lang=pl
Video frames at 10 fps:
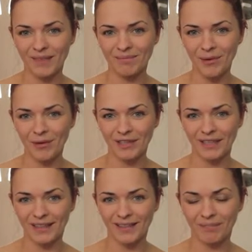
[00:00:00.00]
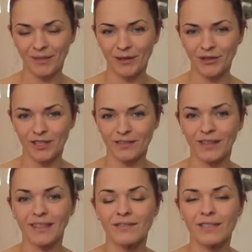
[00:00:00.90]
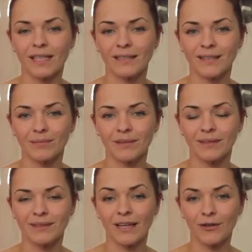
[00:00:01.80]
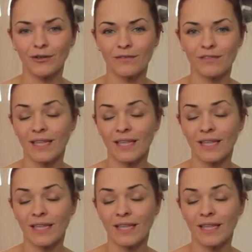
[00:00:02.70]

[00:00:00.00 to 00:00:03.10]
moje oczekiwania względem narodzin,